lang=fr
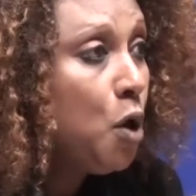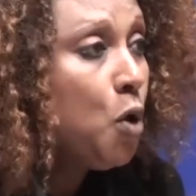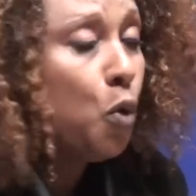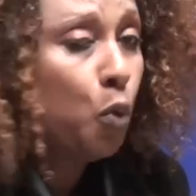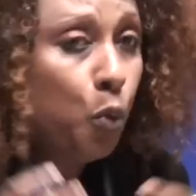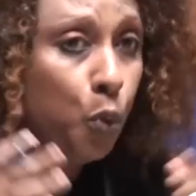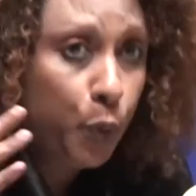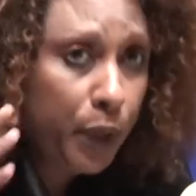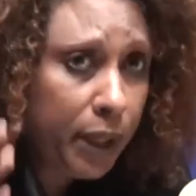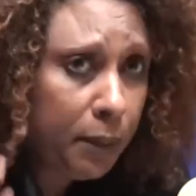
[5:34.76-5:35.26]

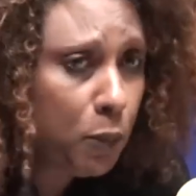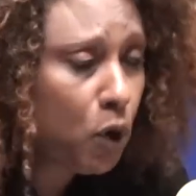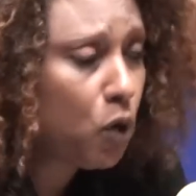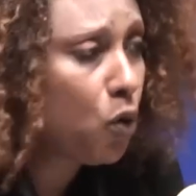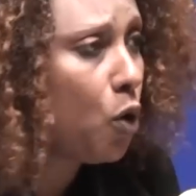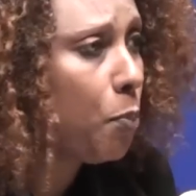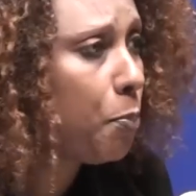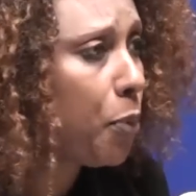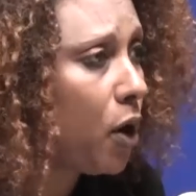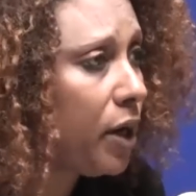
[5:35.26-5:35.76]
Oui,
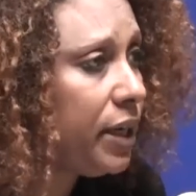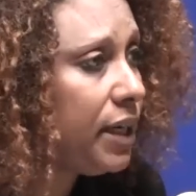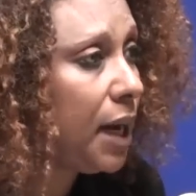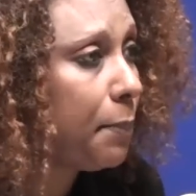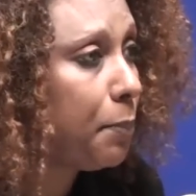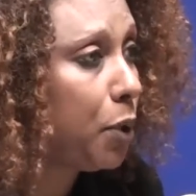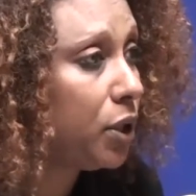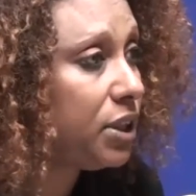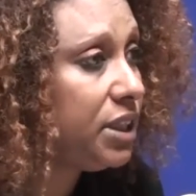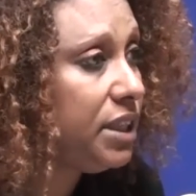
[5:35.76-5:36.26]
je comprends une
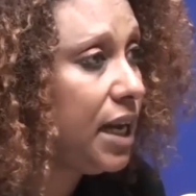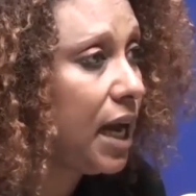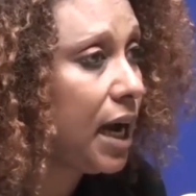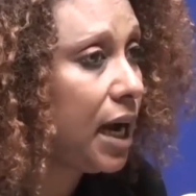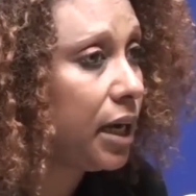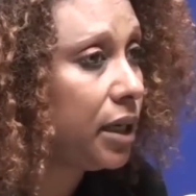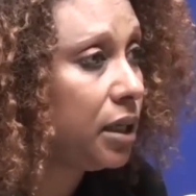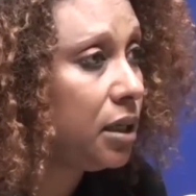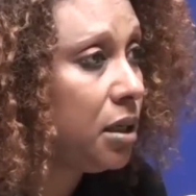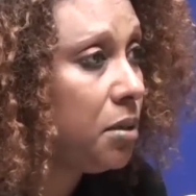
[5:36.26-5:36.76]
party
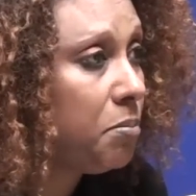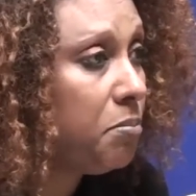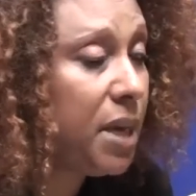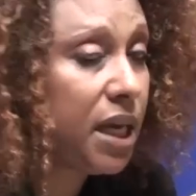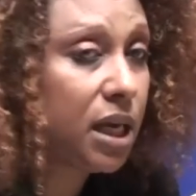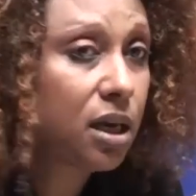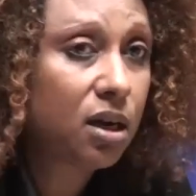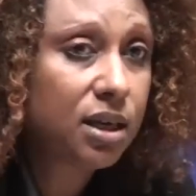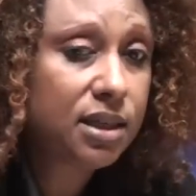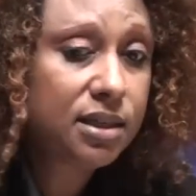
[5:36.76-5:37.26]
line,
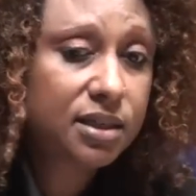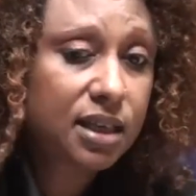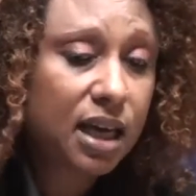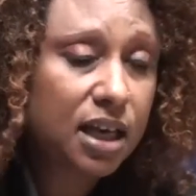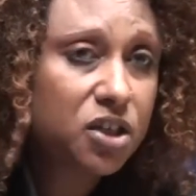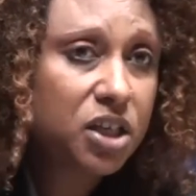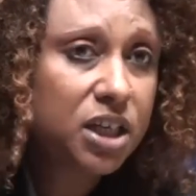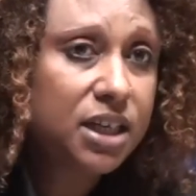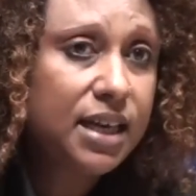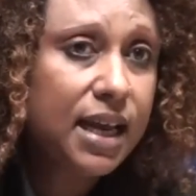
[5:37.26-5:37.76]
mais quand il
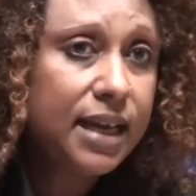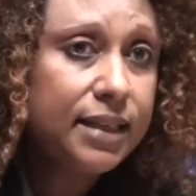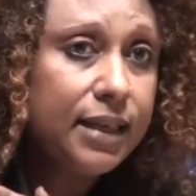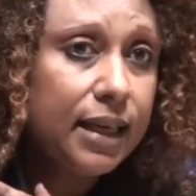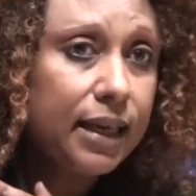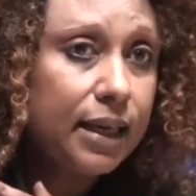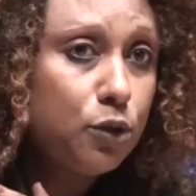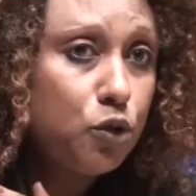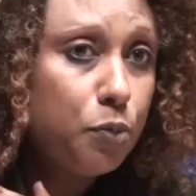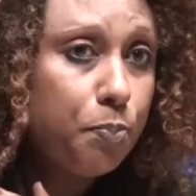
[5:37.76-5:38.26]
s'agit de
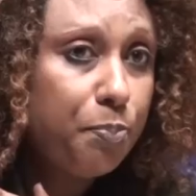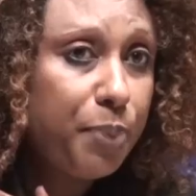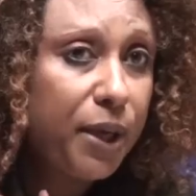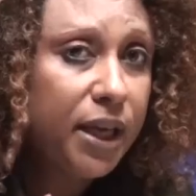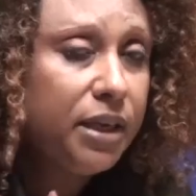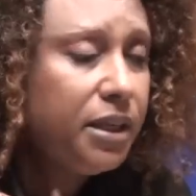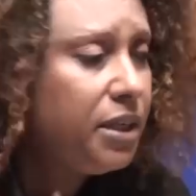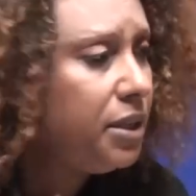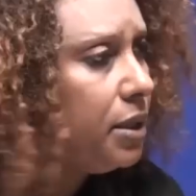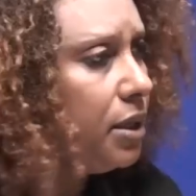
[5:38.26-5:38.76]
l'intérêt du
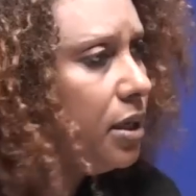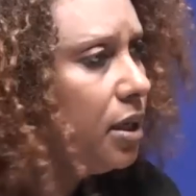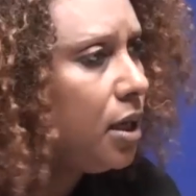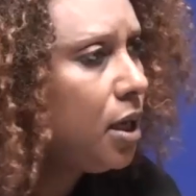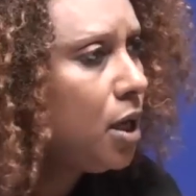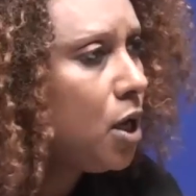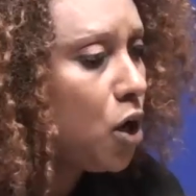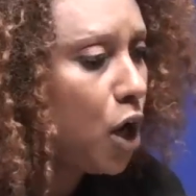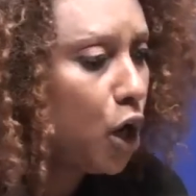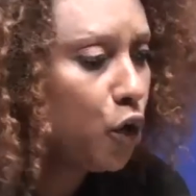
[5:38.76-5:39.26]
pays,
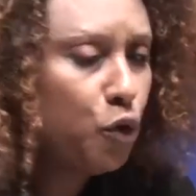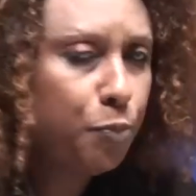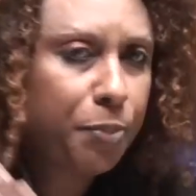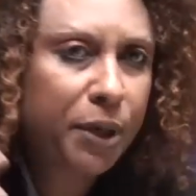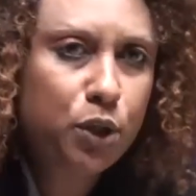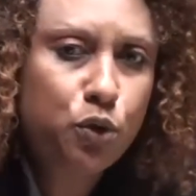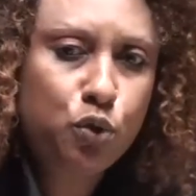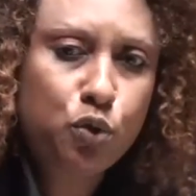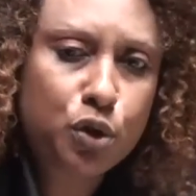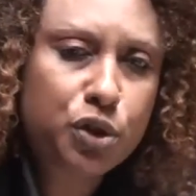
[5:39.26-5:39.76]
quand nous
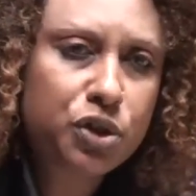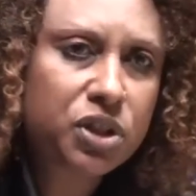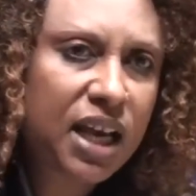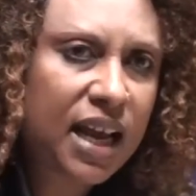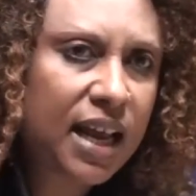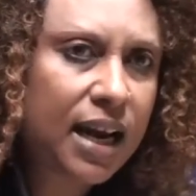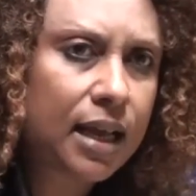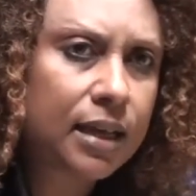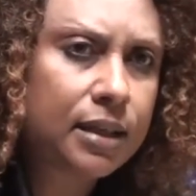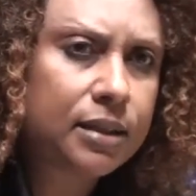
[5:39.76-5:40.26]
payons tous
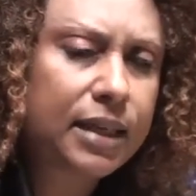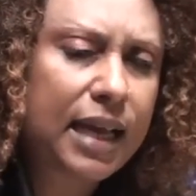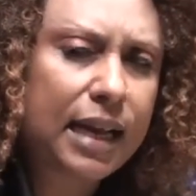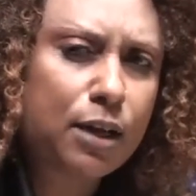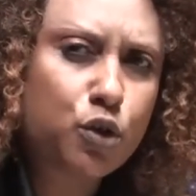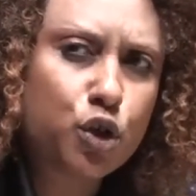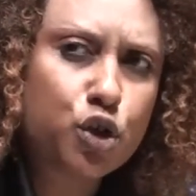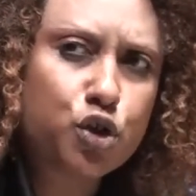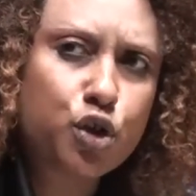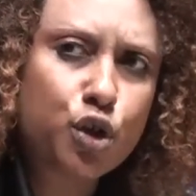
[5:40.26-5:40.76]

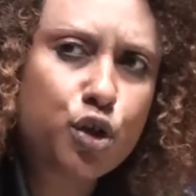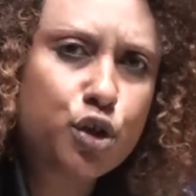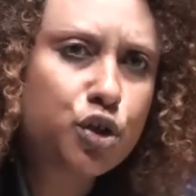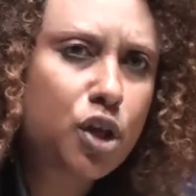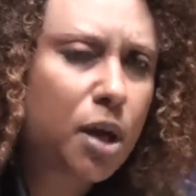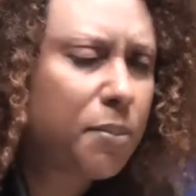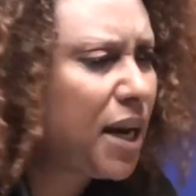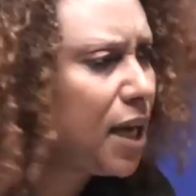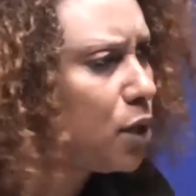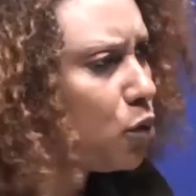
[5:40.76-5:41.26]
quelque chose
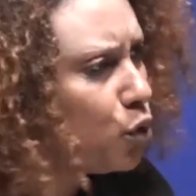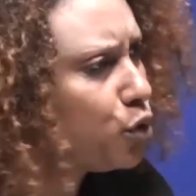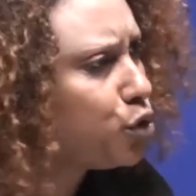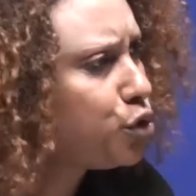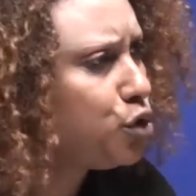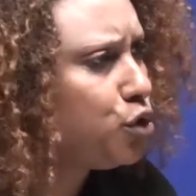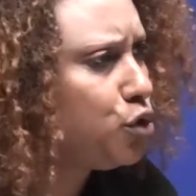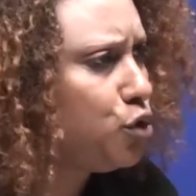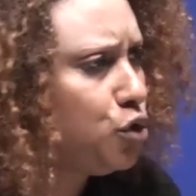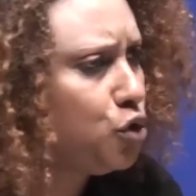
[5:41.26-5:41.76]
comme la
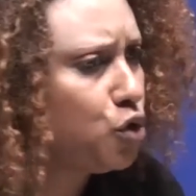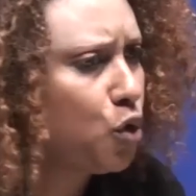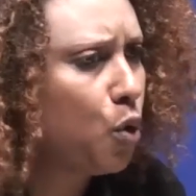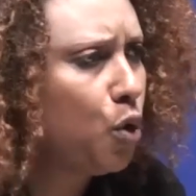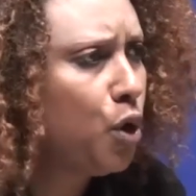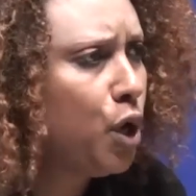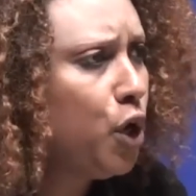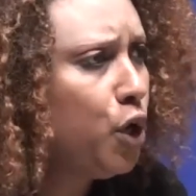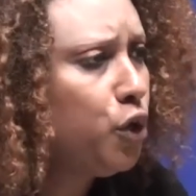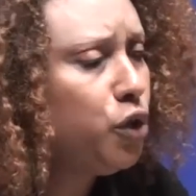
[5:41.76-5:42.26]
Constitution,
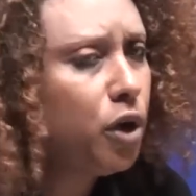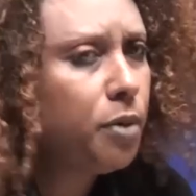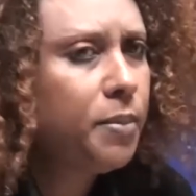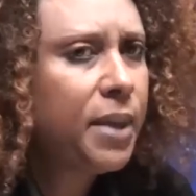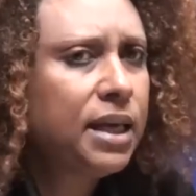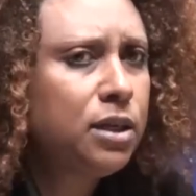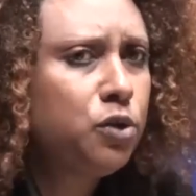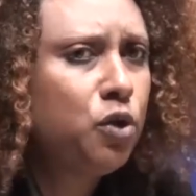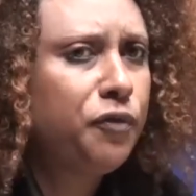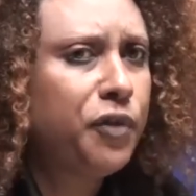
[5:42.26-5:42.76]
demain
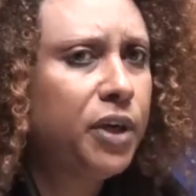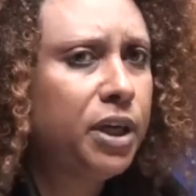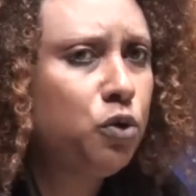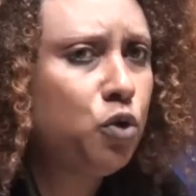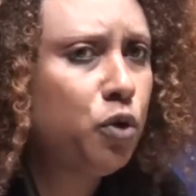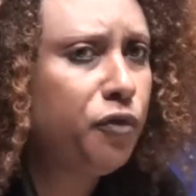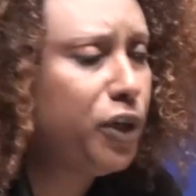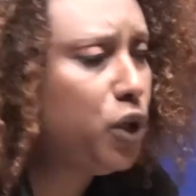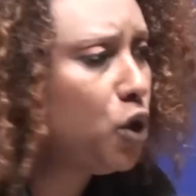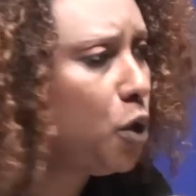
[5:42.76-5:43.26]

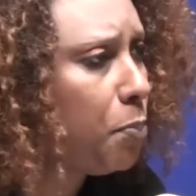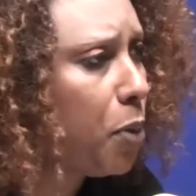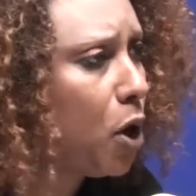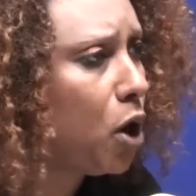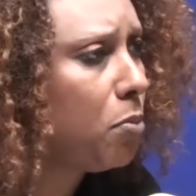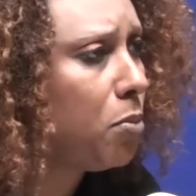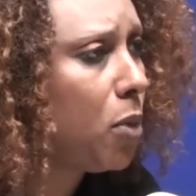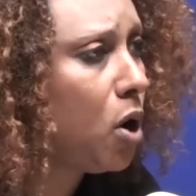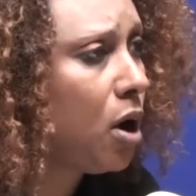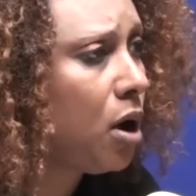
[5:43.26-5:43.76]
nous venons au
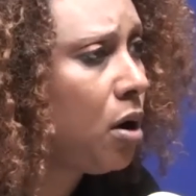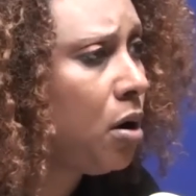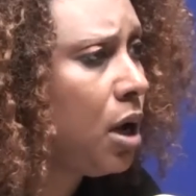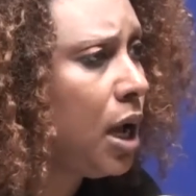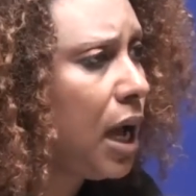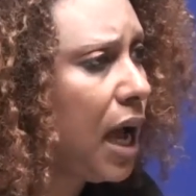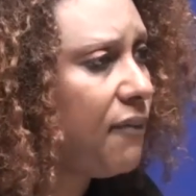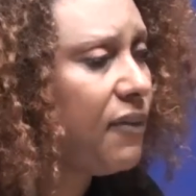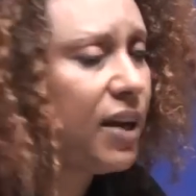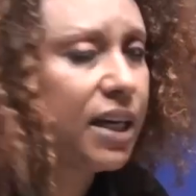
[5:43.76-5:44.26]
Parlement
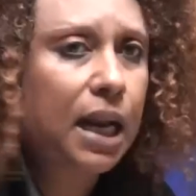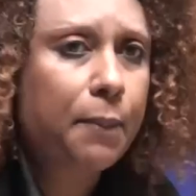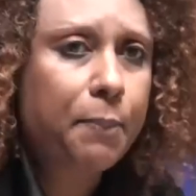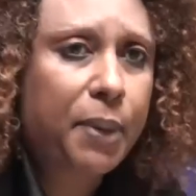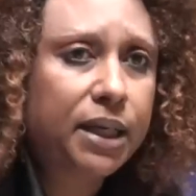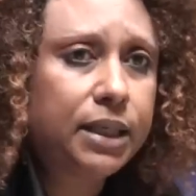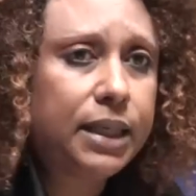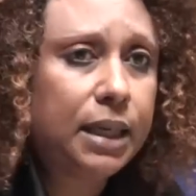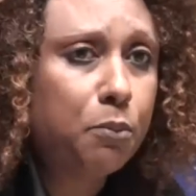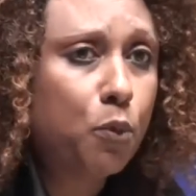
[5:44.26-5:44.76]
avec la
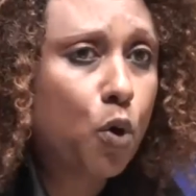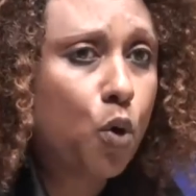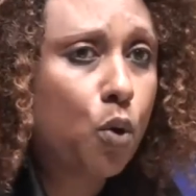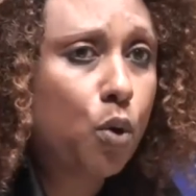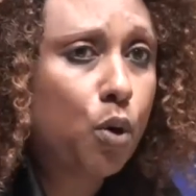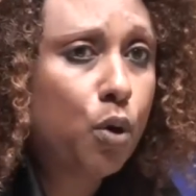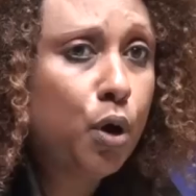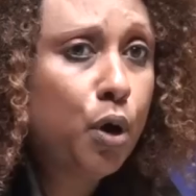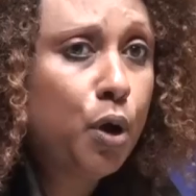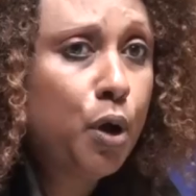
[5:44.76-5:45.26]
peine des mots.